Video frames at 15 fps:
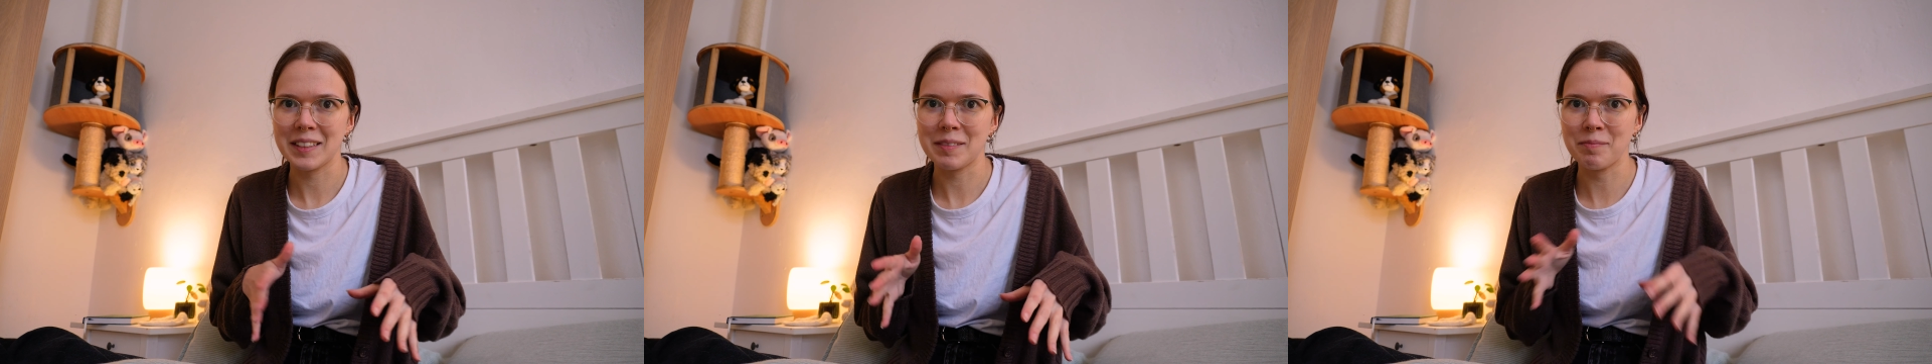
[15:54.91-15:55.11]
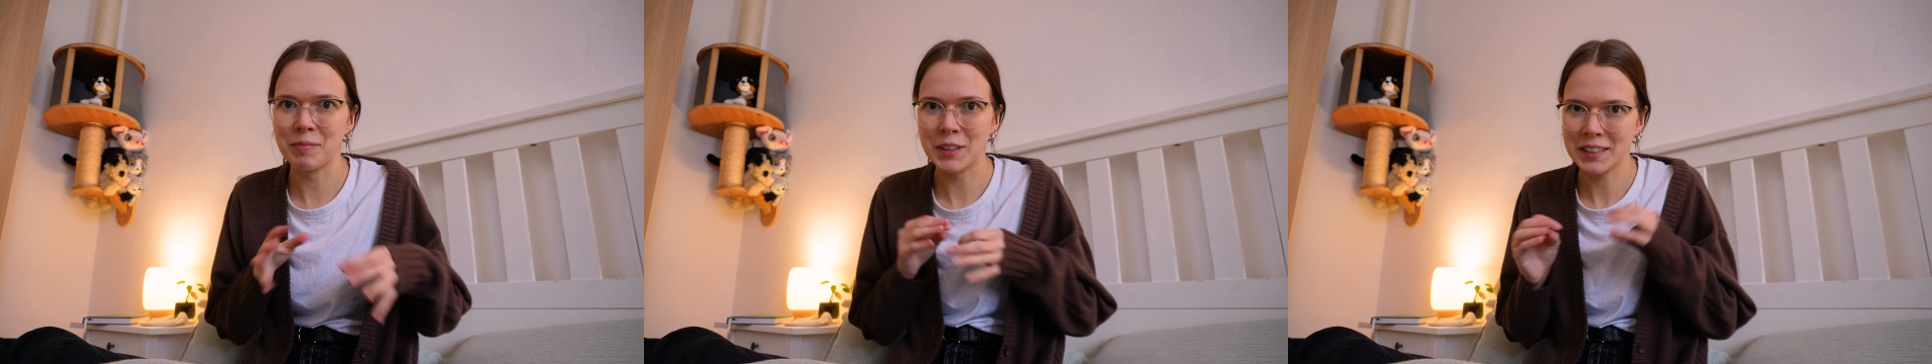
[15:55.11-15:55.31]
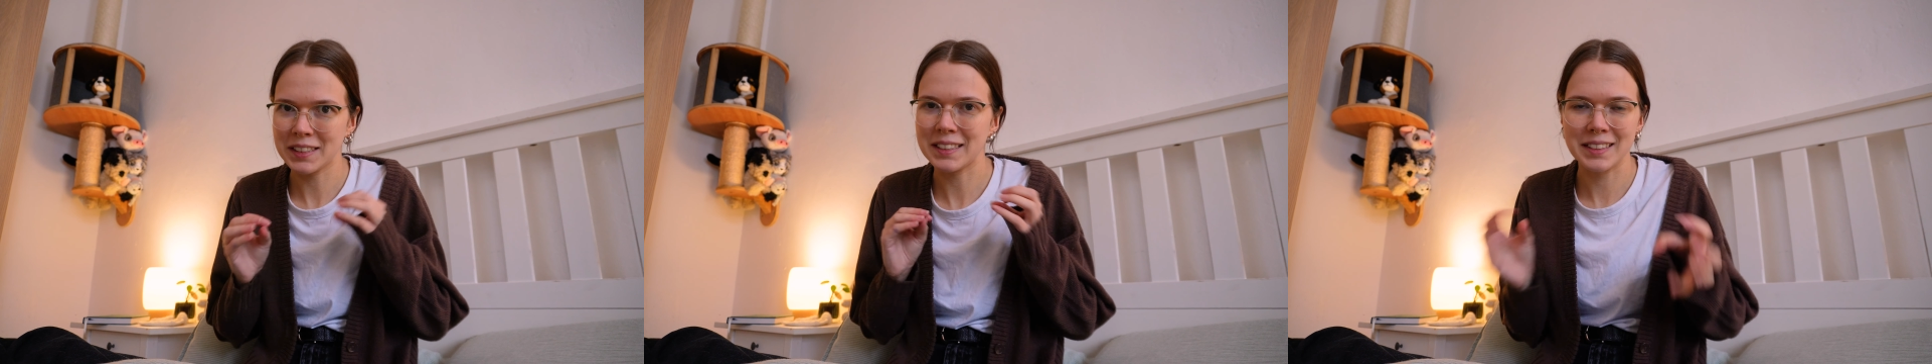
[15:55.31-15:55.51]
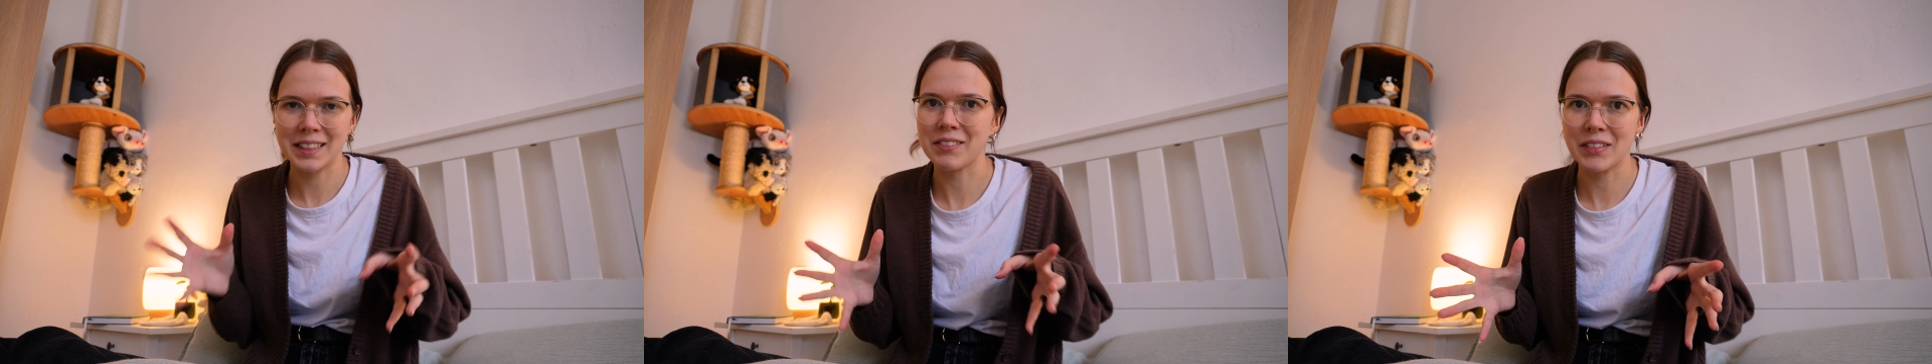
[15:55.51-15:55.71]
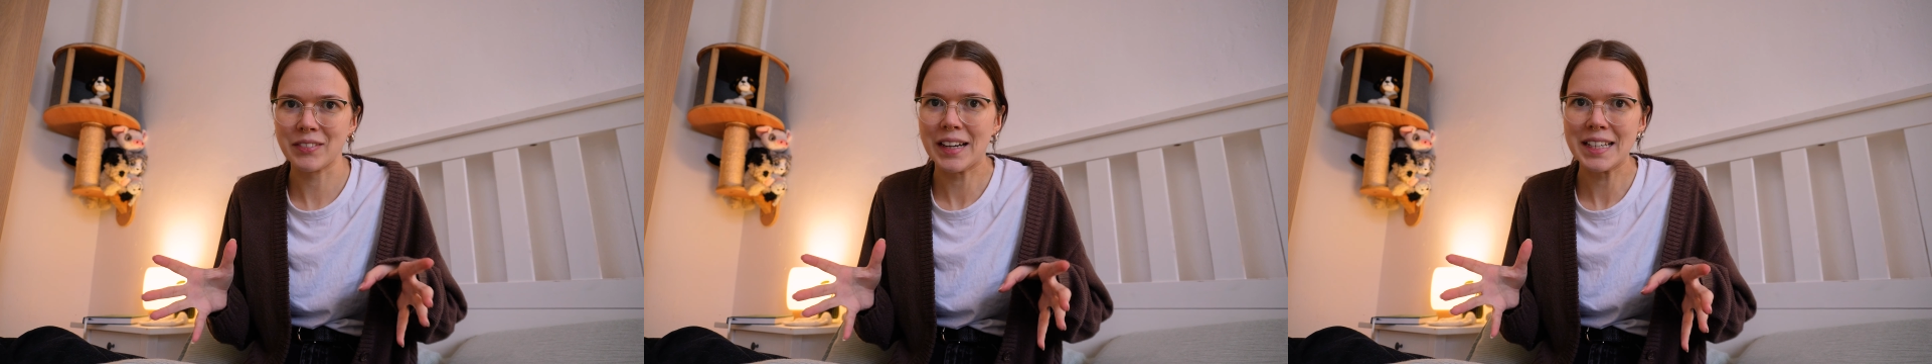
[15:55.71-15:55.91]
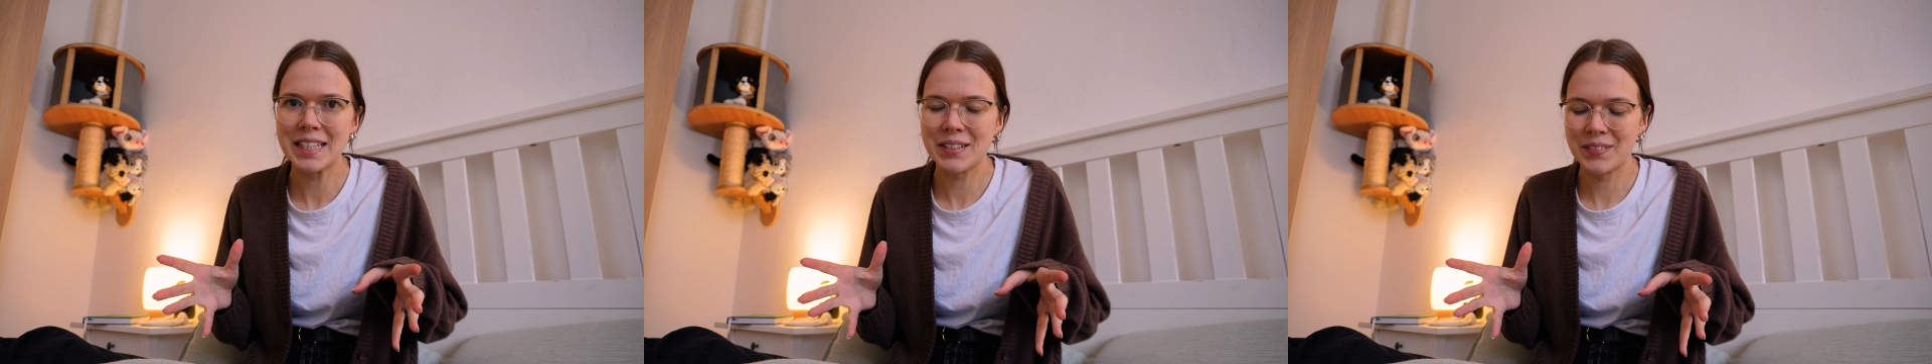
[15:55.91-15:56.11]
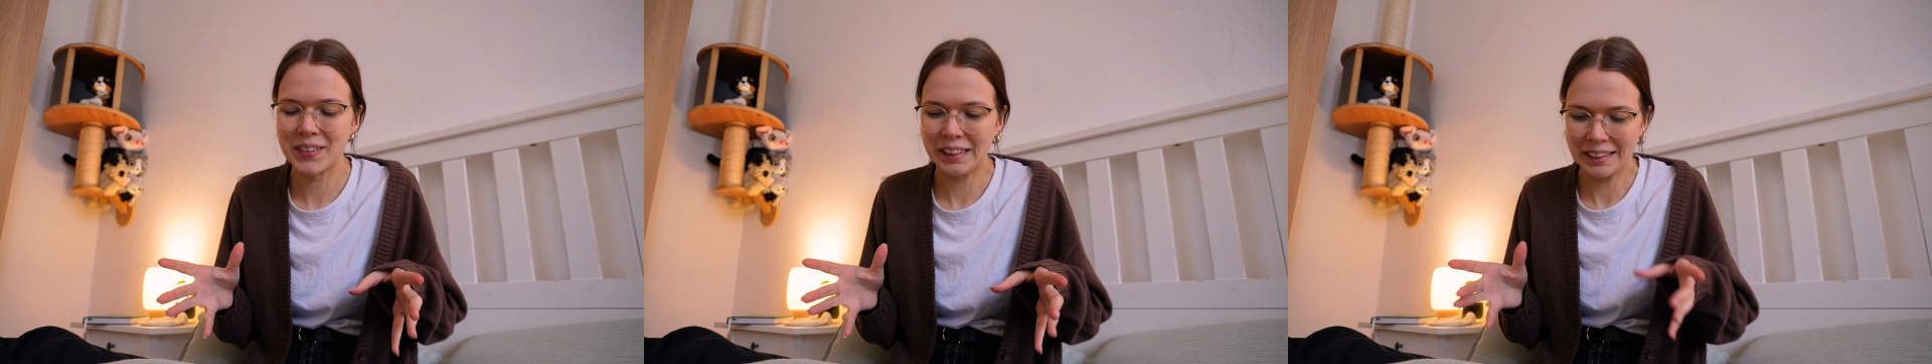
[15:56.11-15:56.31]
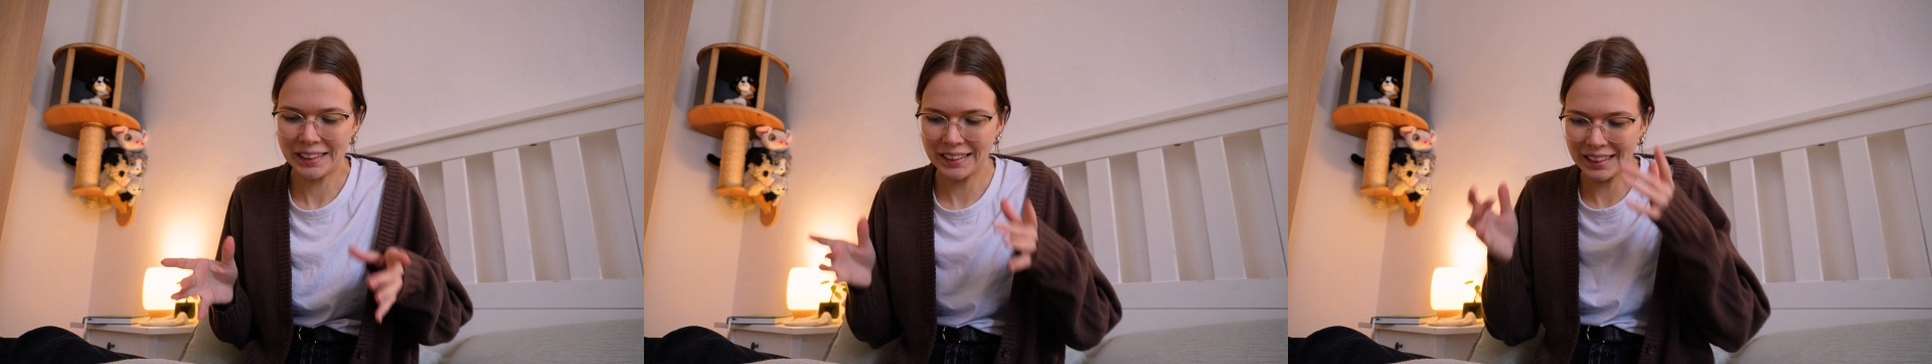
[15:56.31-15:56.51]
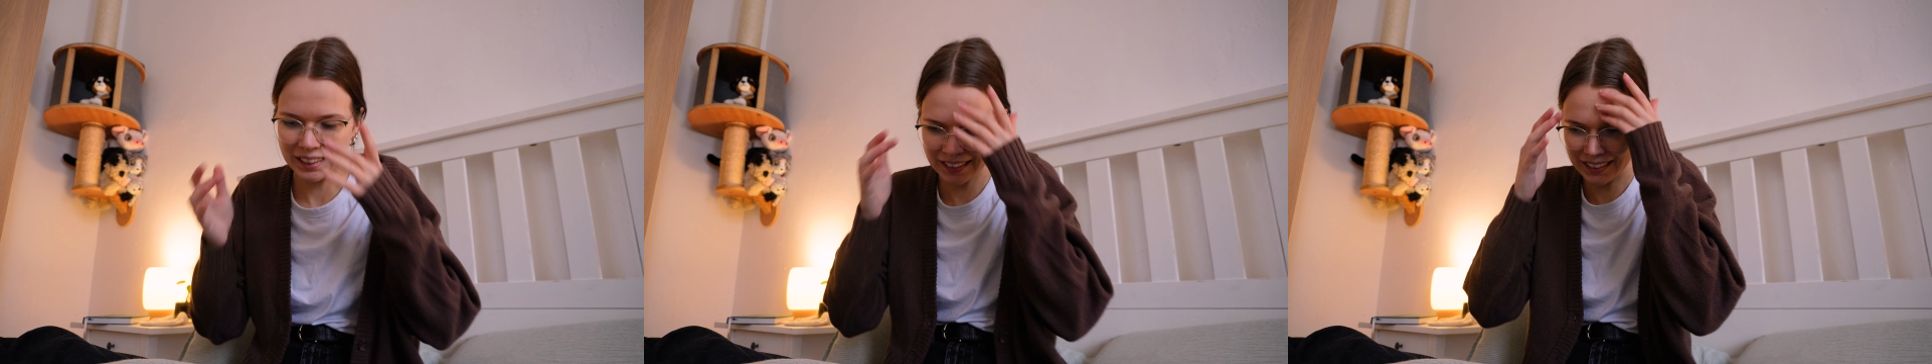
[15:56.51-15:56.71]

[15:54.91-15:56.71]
möchte ich das einfach weitermachen.